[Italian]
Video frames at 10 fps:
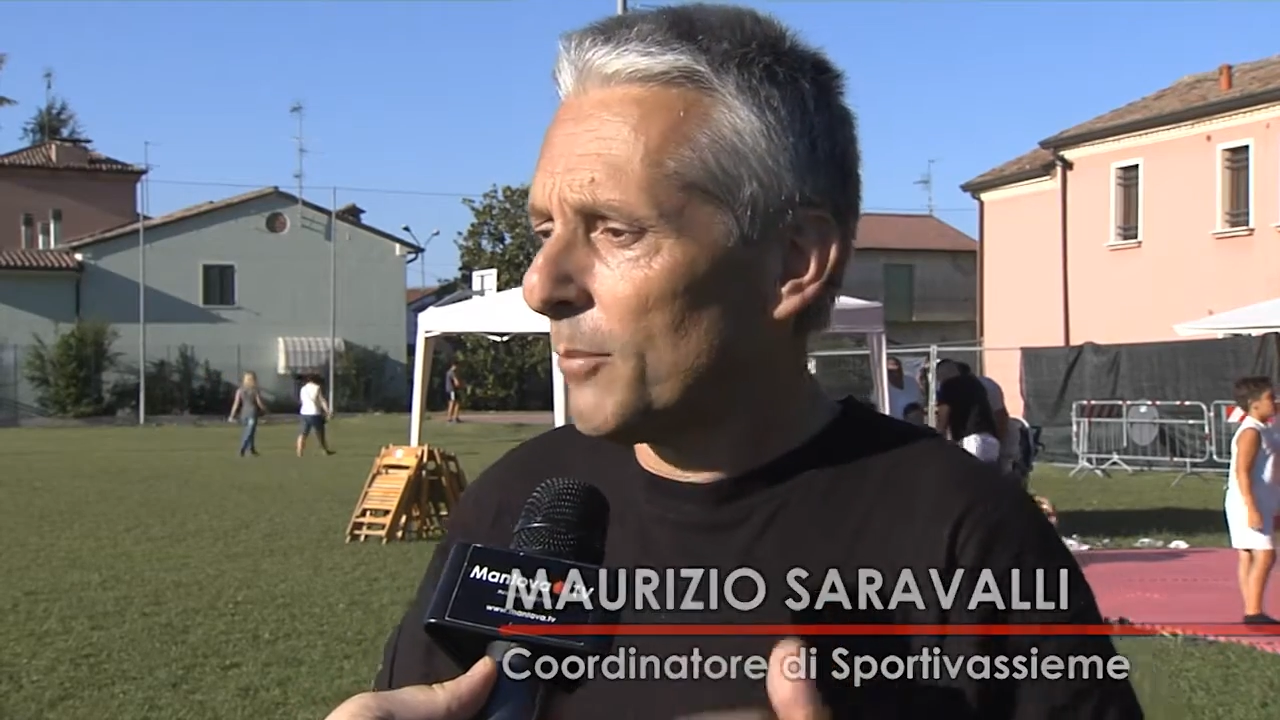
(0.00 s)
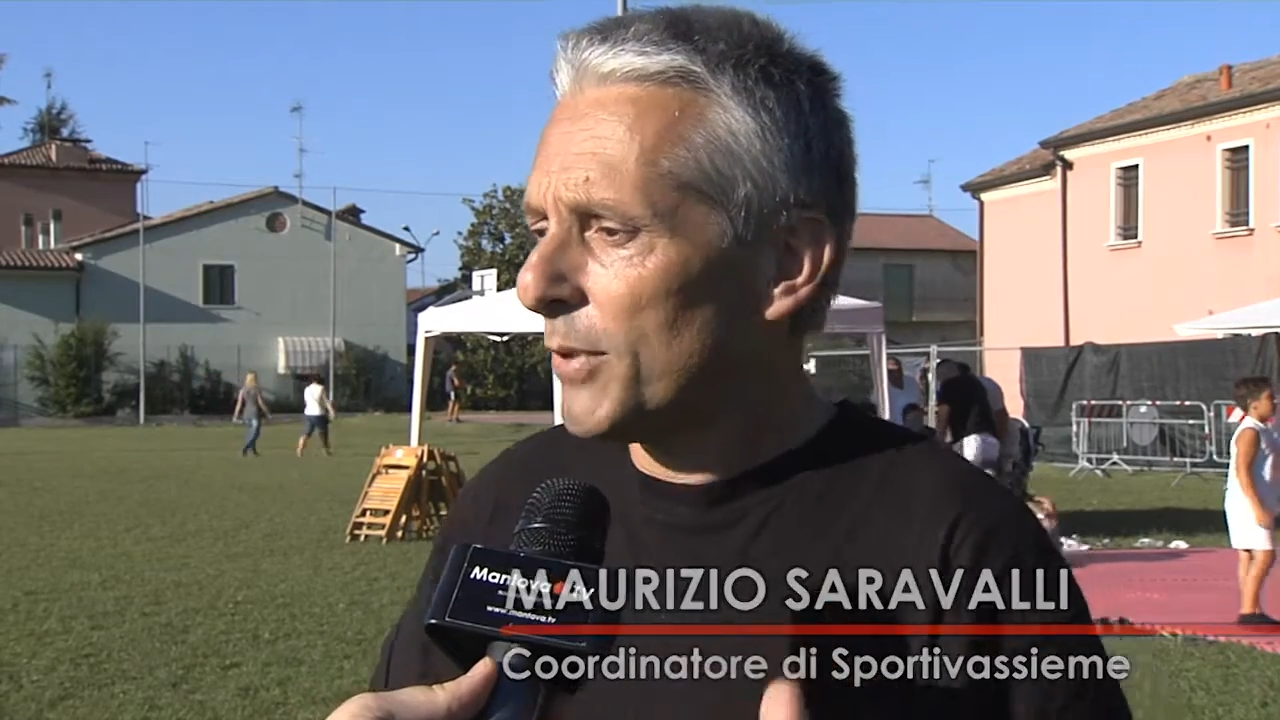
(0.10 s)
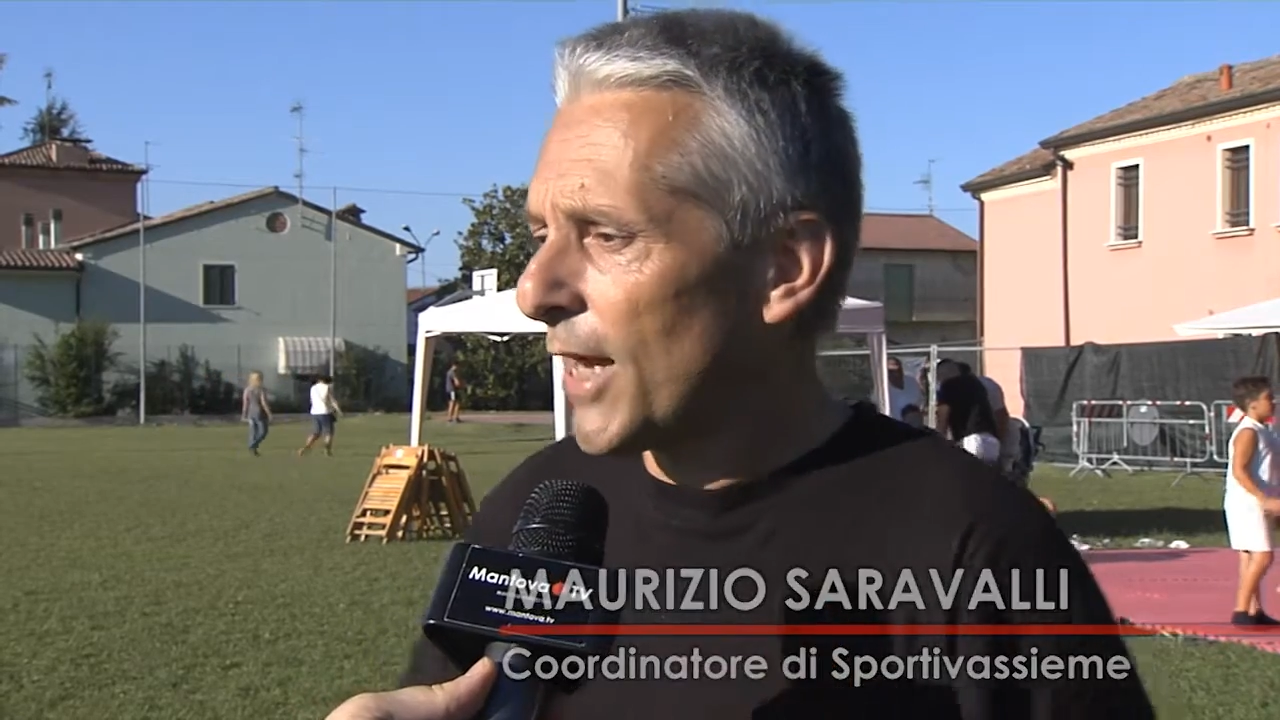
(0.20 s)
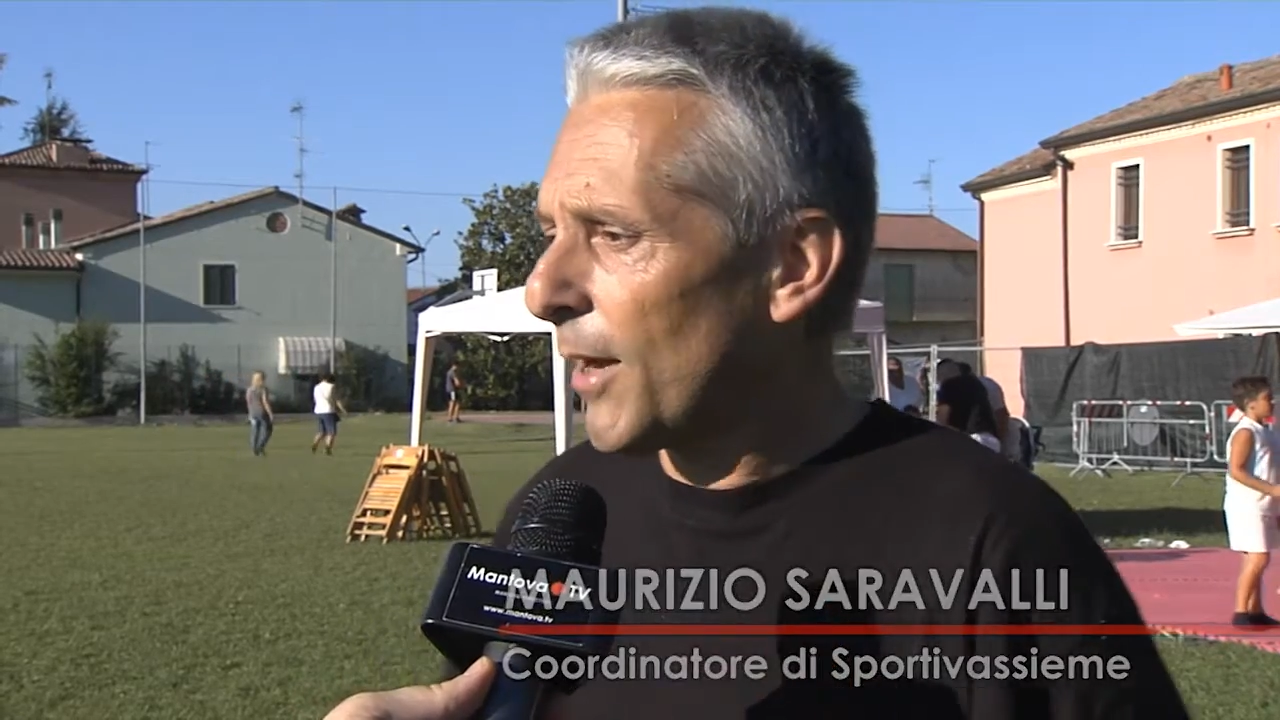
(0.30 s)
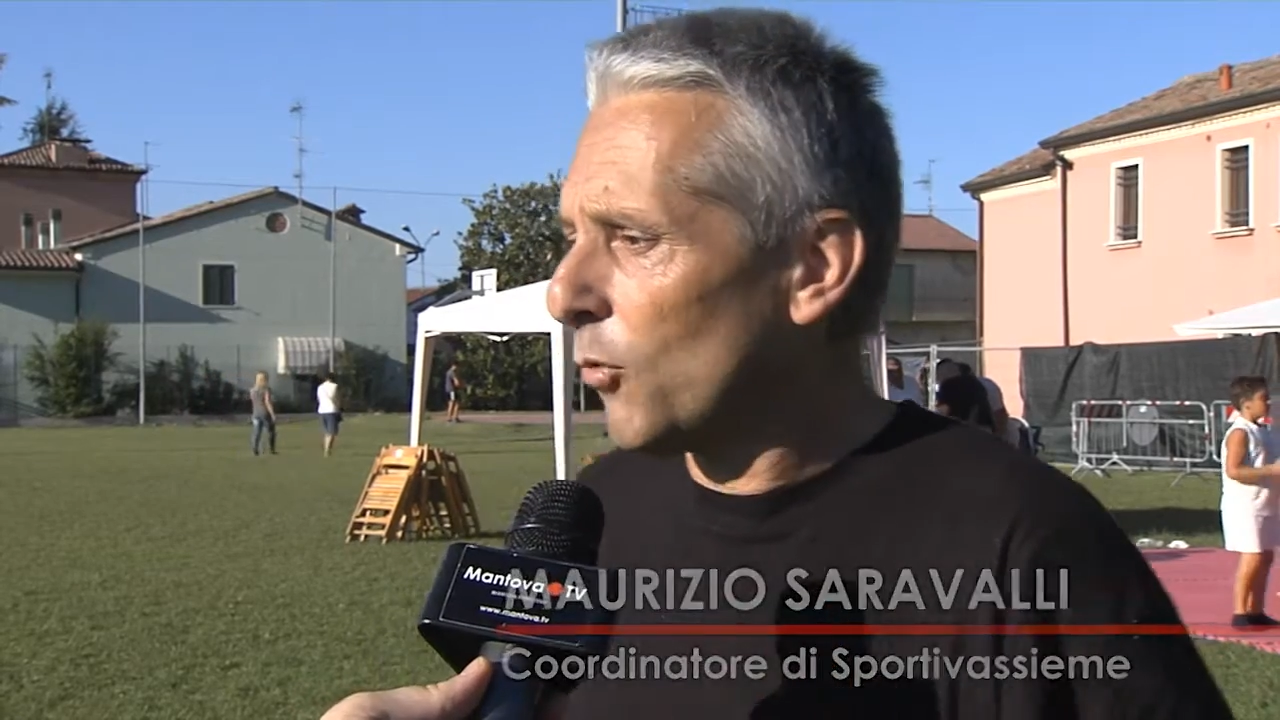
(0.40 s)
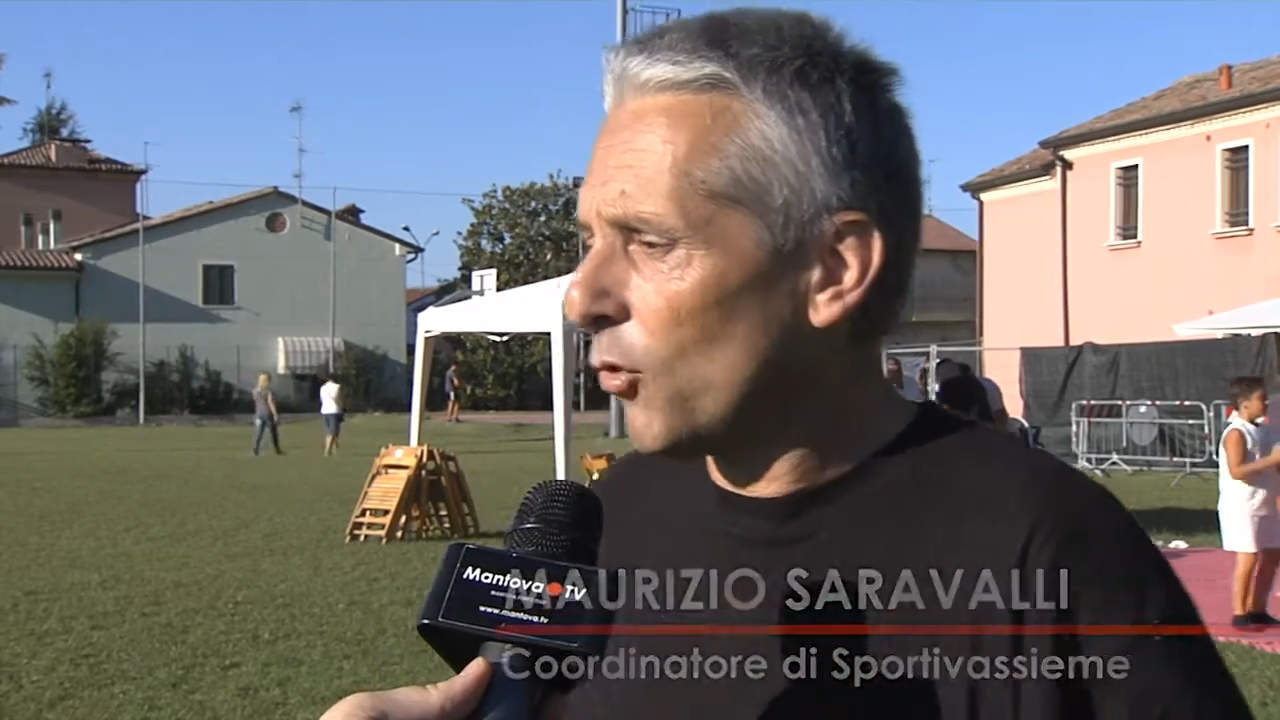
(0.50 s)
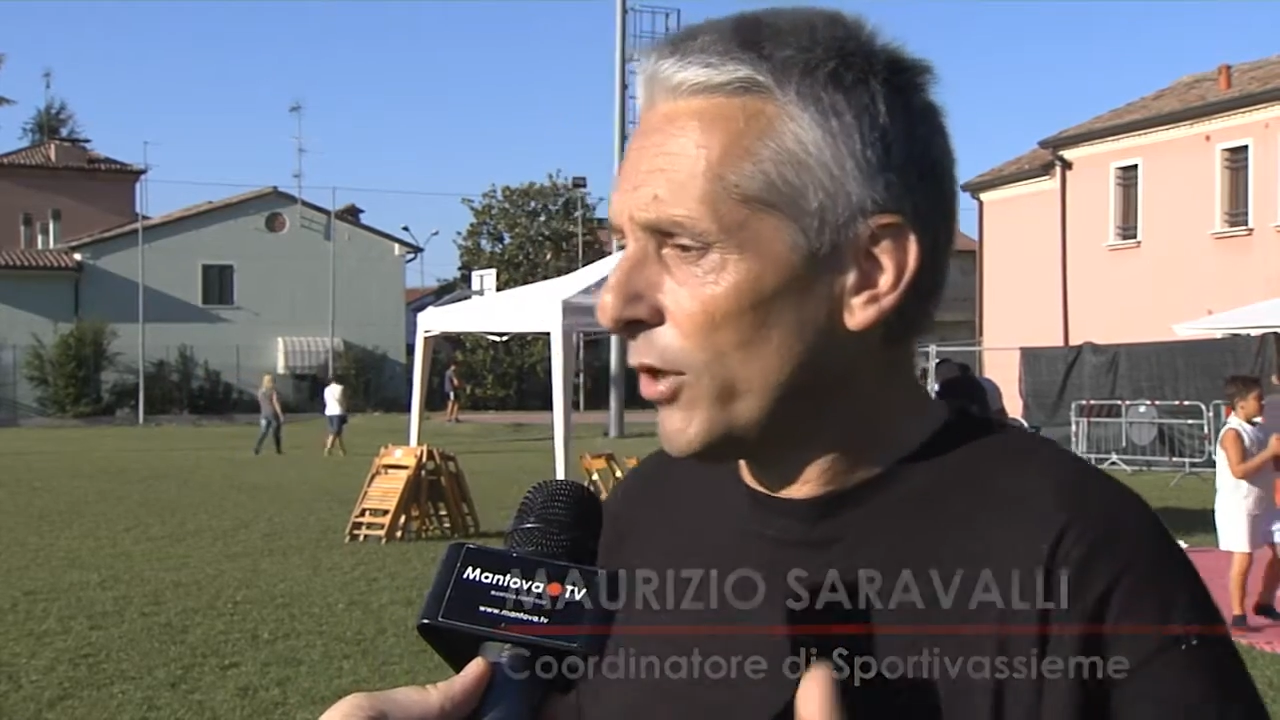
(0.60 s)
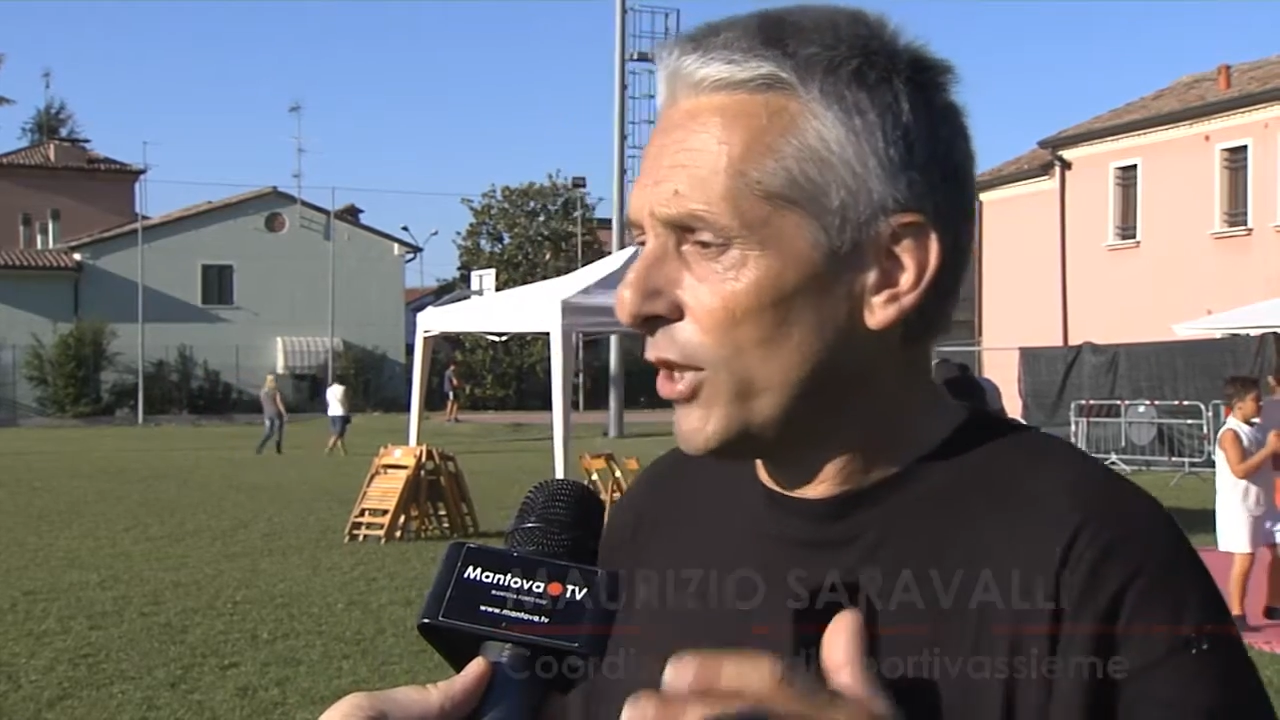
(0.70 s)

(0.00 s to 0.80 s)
abbiamo